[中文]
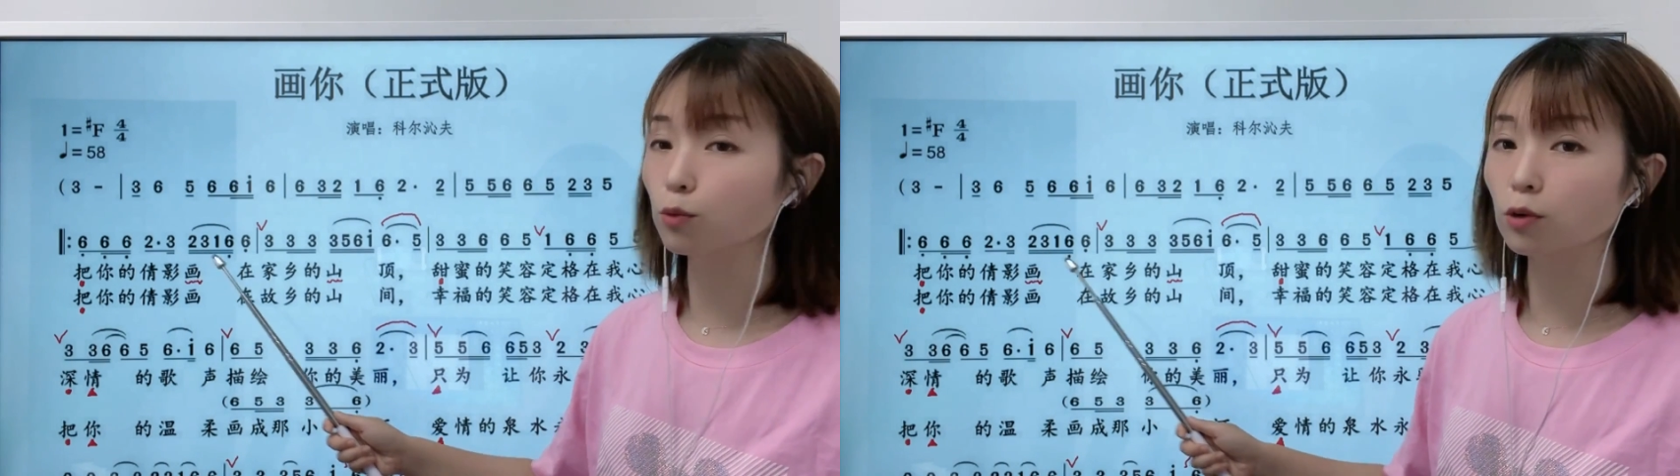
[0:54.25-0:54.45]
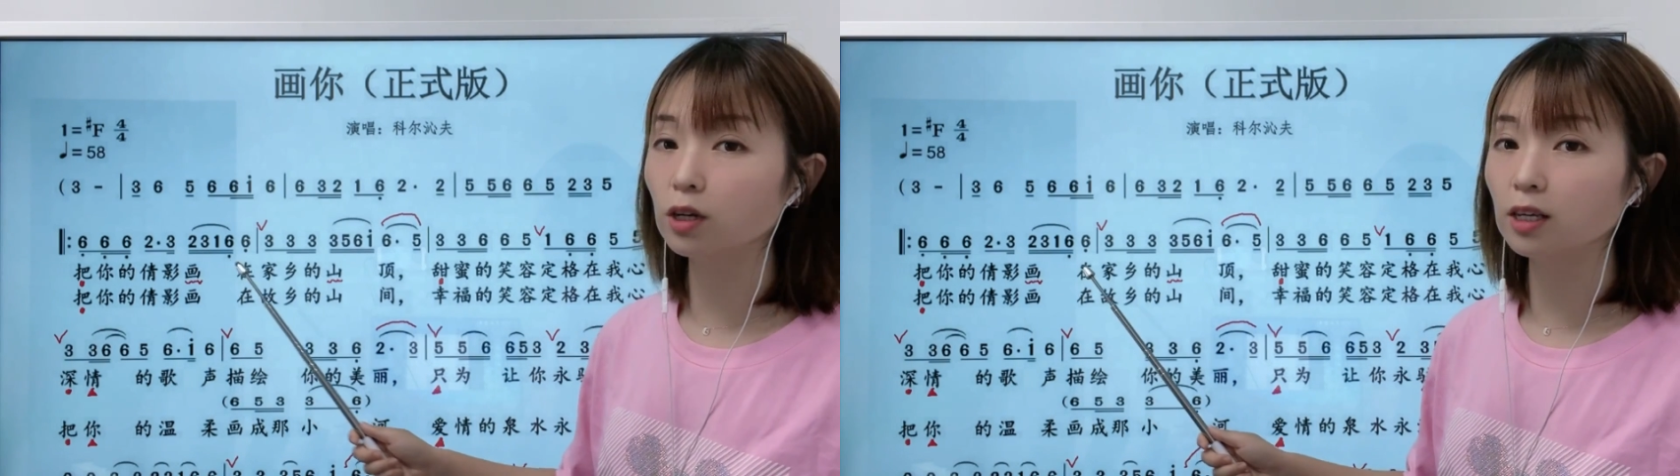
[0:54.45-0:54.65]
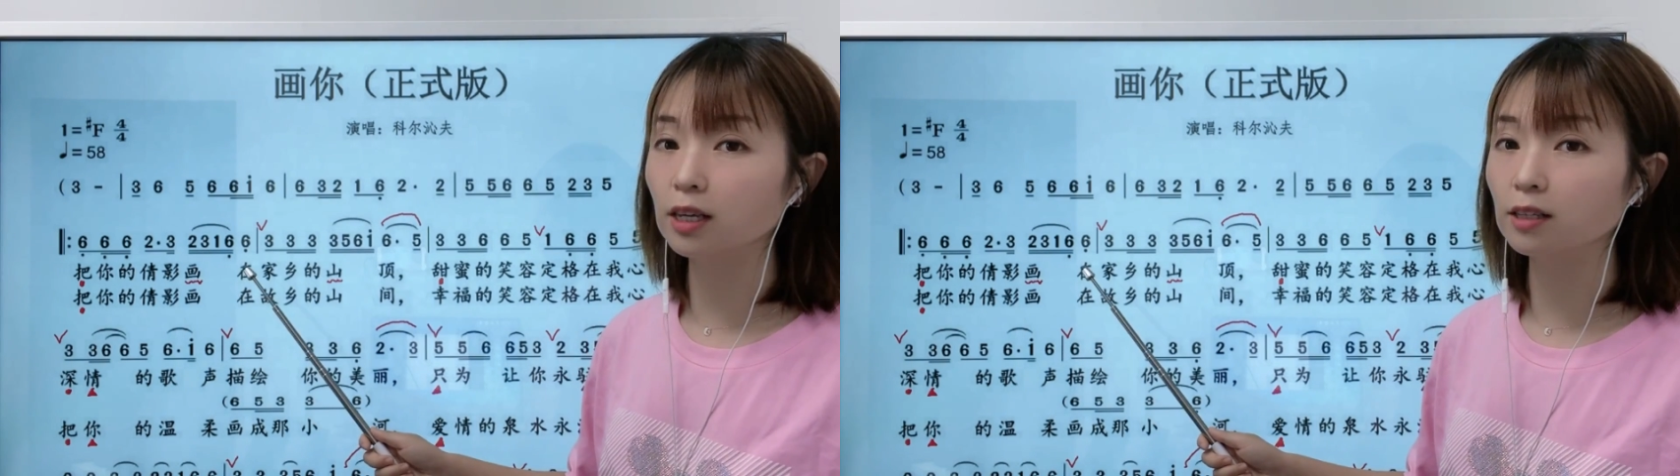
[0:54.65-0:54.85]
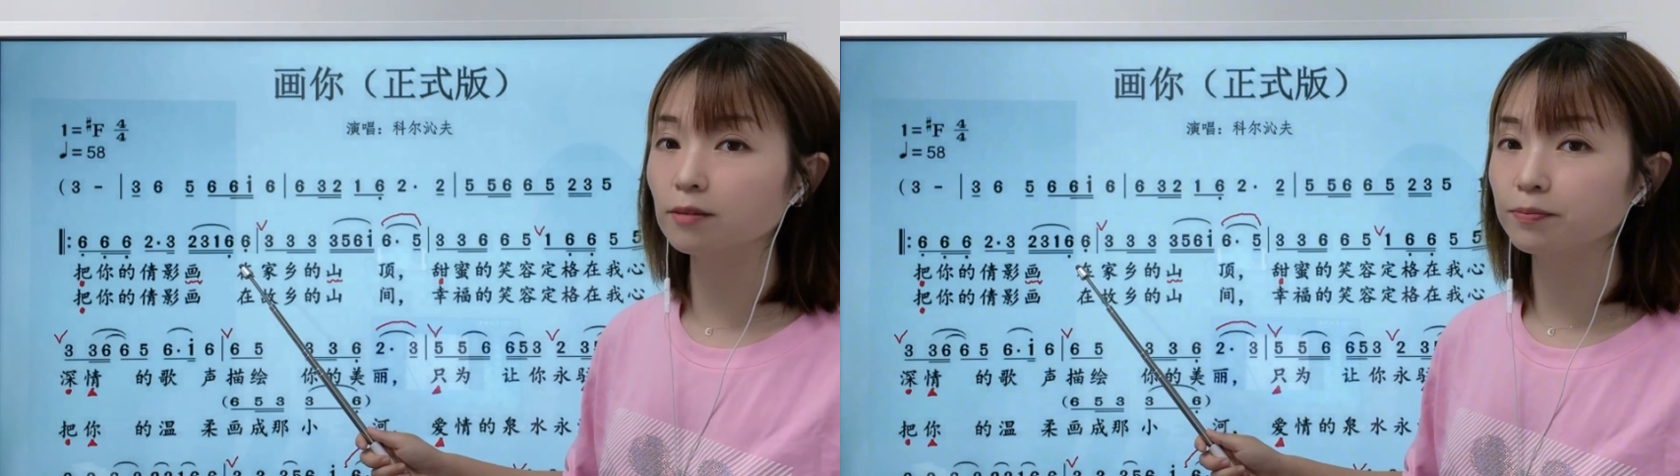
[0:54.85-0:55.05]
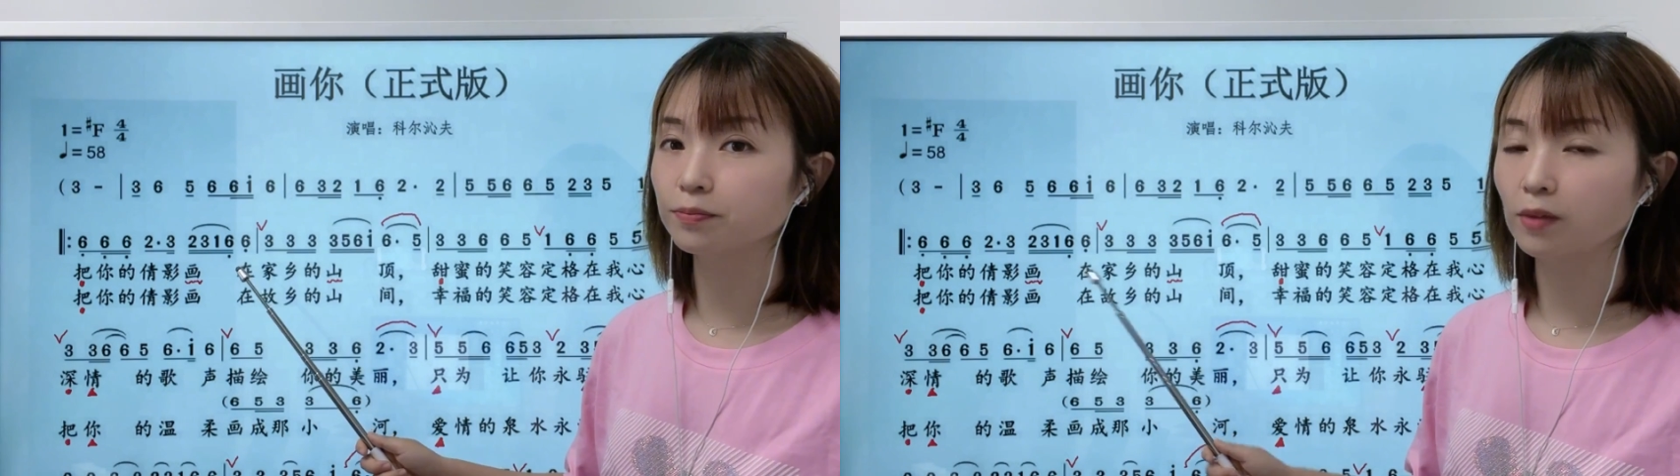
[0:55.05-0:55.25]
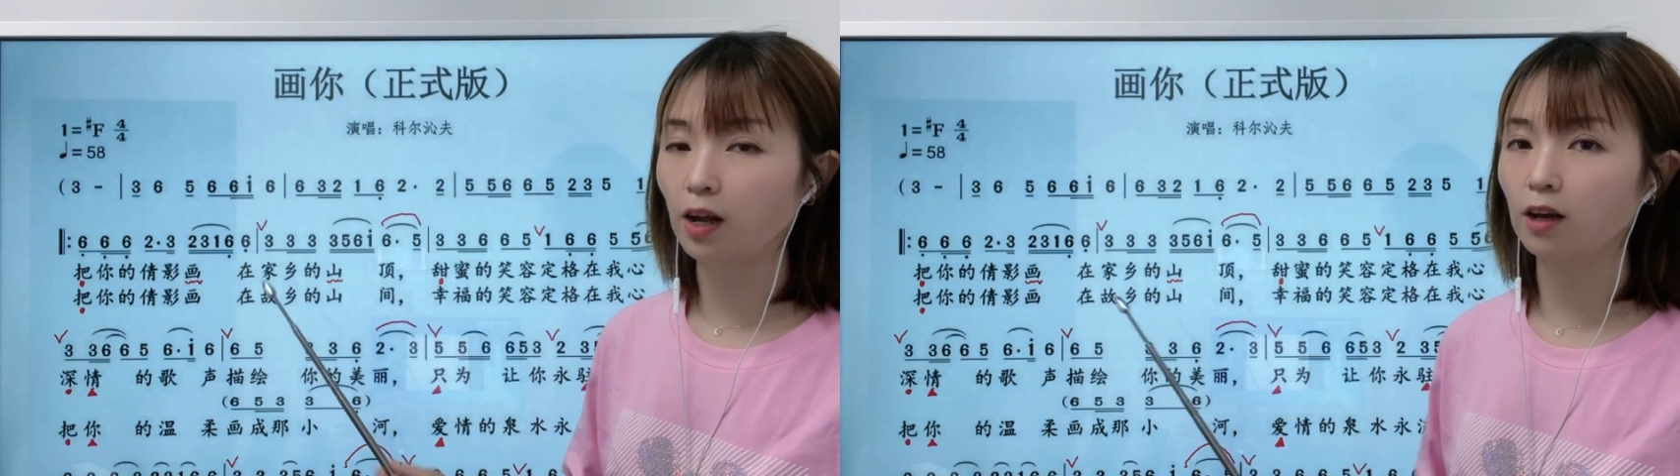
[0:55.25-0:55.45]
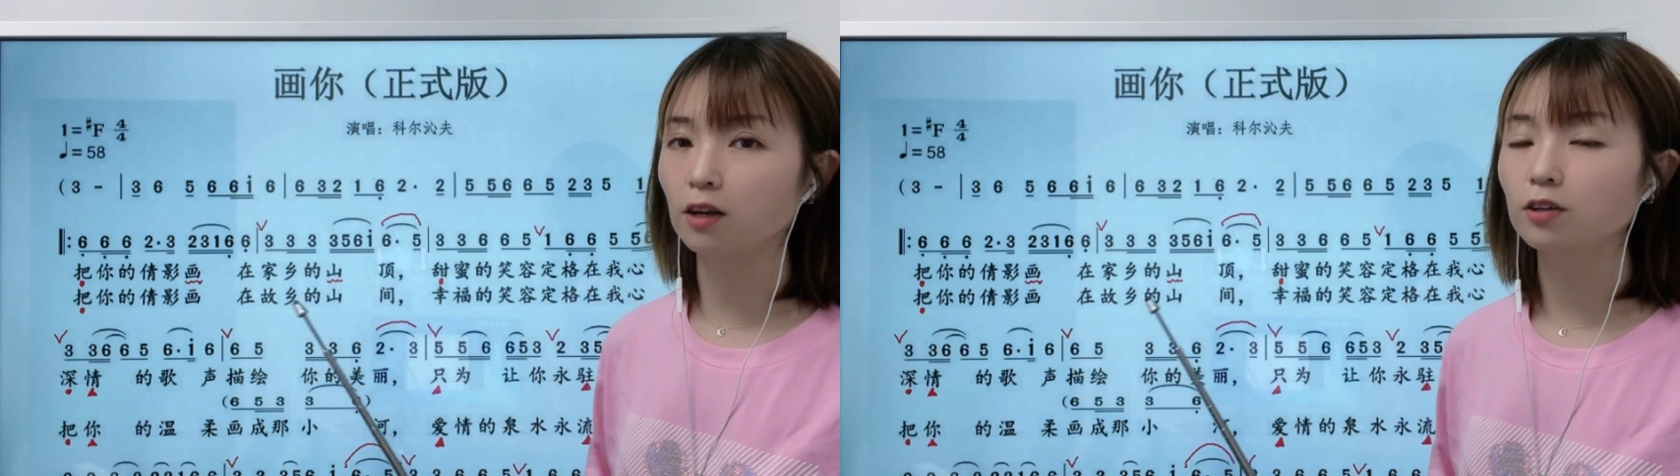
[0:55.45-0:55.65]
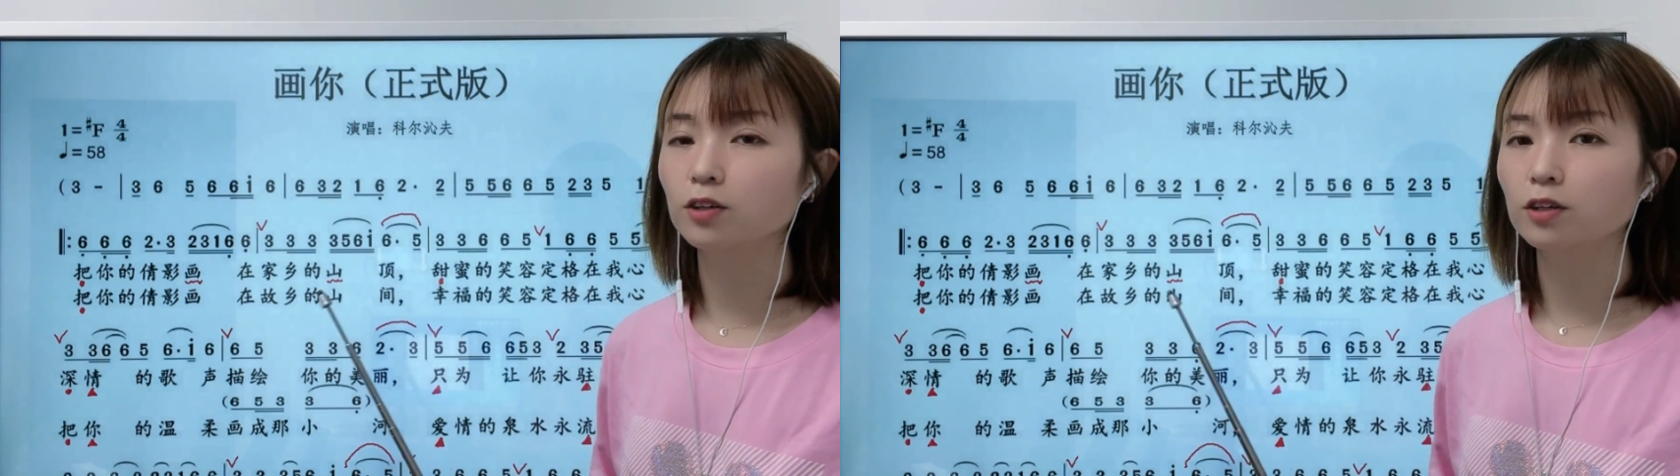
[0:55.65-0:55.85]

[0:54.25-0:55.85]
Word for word: 五个音啊。